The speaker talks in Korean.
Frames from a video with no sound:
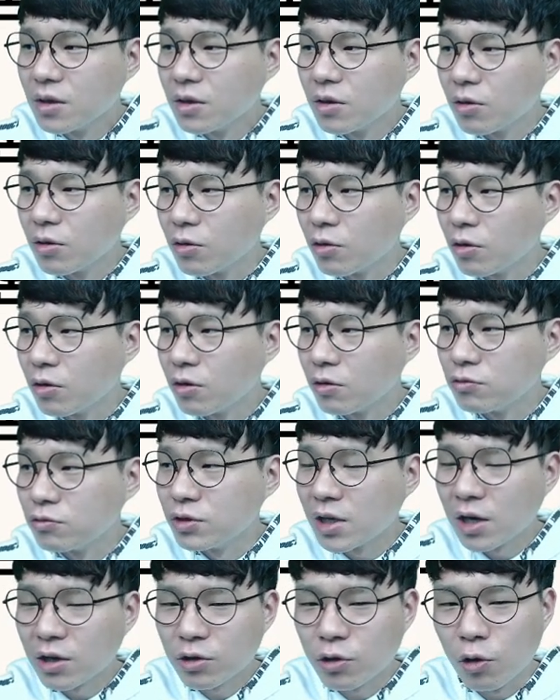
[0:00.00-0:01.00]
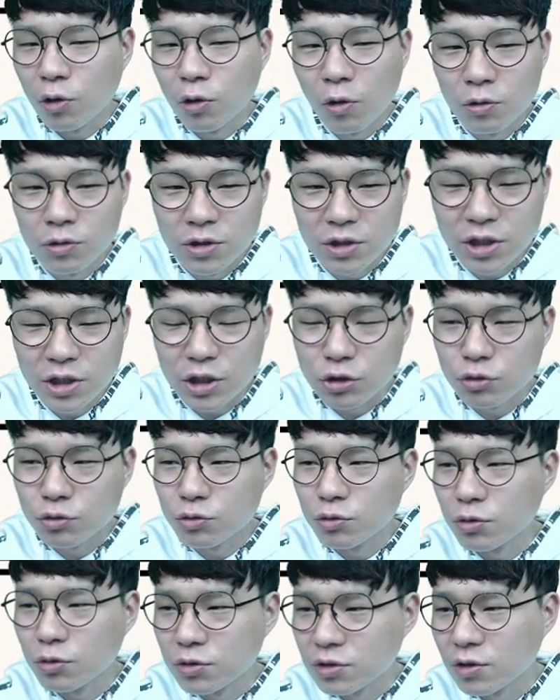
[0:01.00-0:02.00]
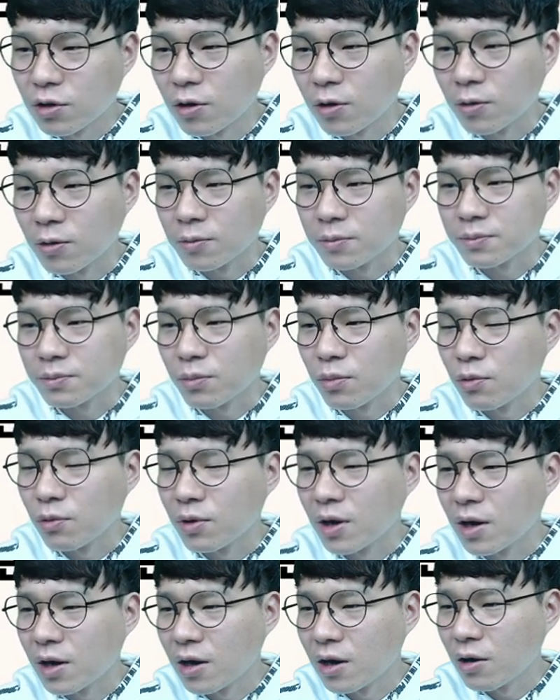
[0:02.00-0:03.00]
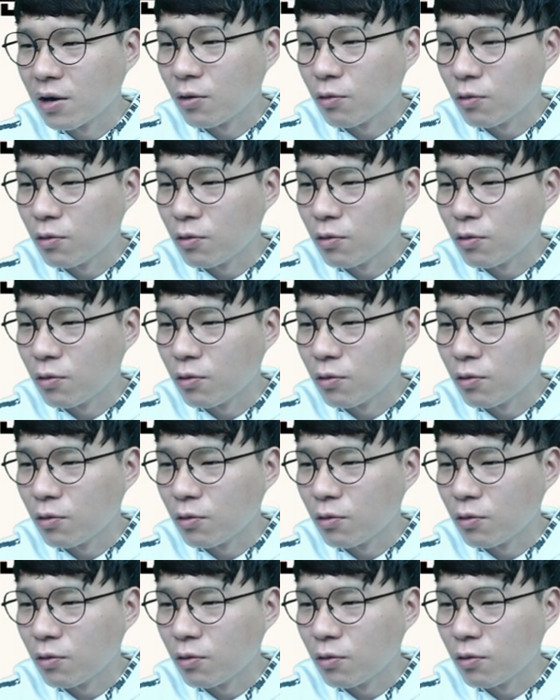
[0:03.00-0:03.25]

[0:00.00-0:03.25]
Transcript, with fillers: 어, 우리가 결혼을 기준으로서 뭔가